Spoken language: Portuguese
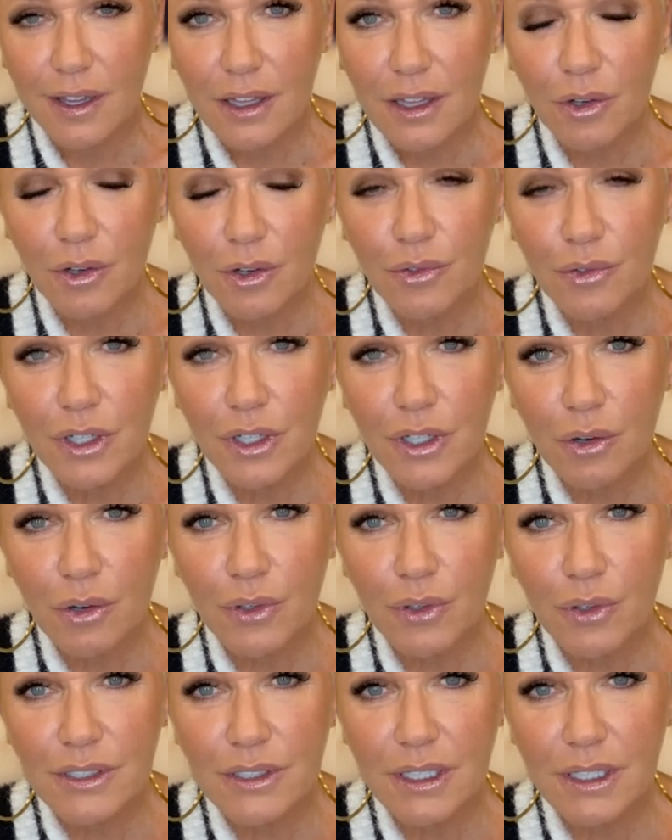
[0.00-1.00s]
Então, a única
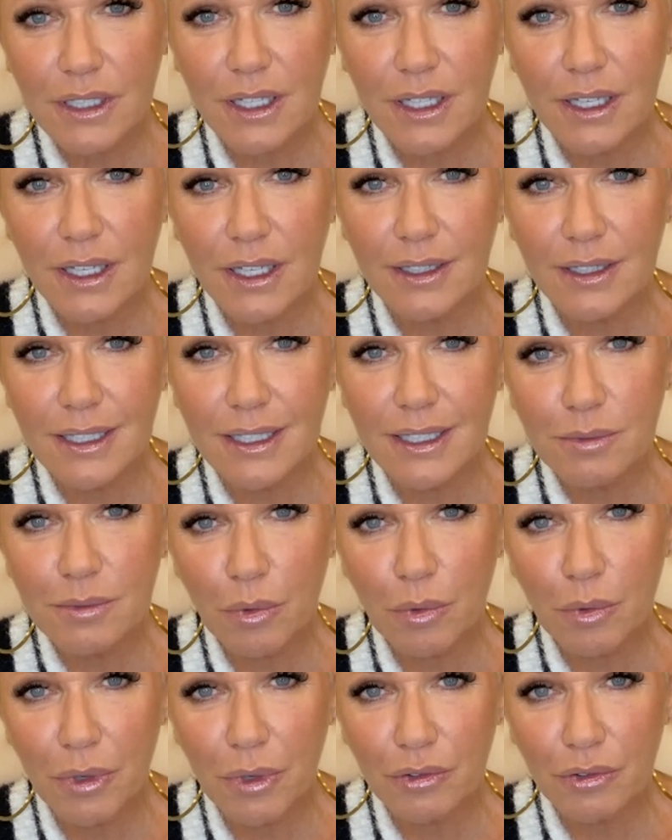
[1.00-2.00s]
coisa que
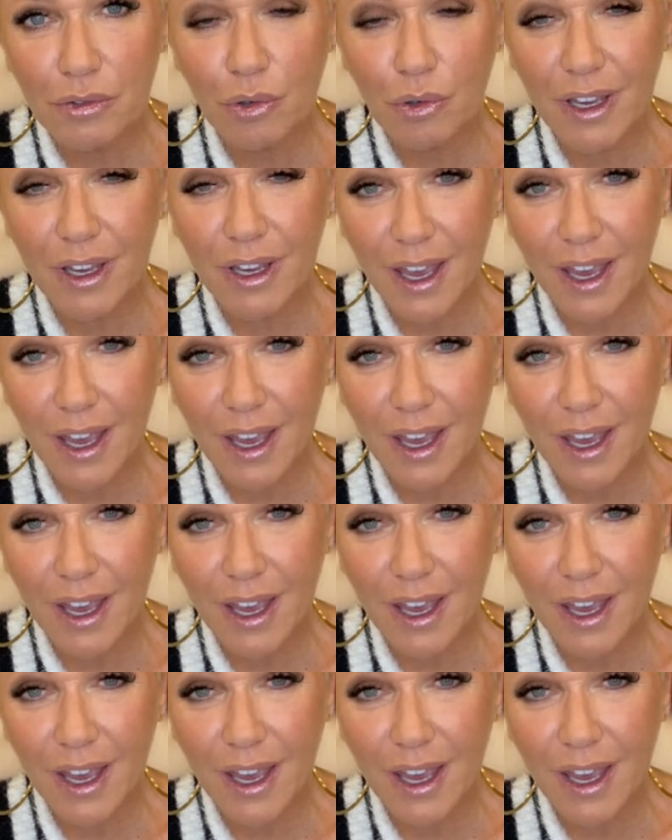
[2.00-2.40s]
nesse momento eu